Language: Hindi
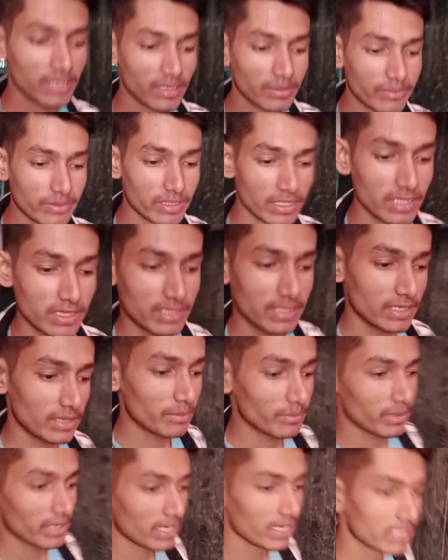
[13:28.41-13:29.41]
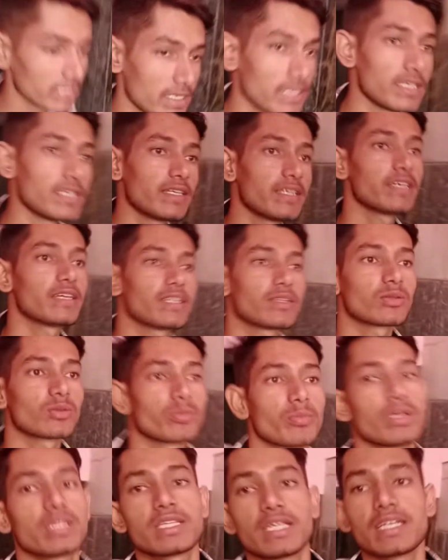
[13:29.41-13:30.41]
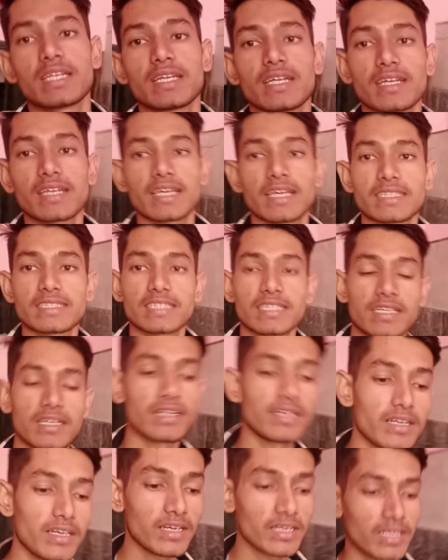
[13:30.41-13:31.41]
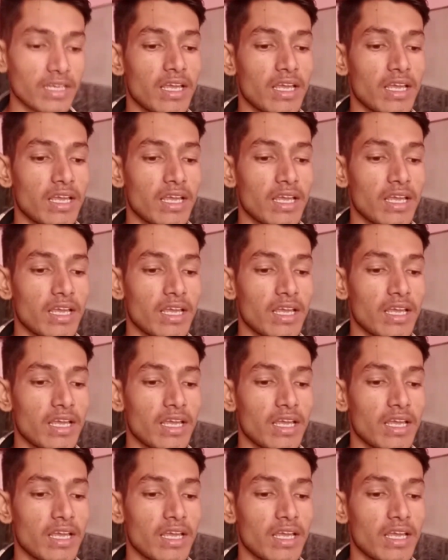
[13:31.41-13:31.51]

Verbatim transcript: अब चलते हैं बाहर के लिए तो बताना कैसा लगा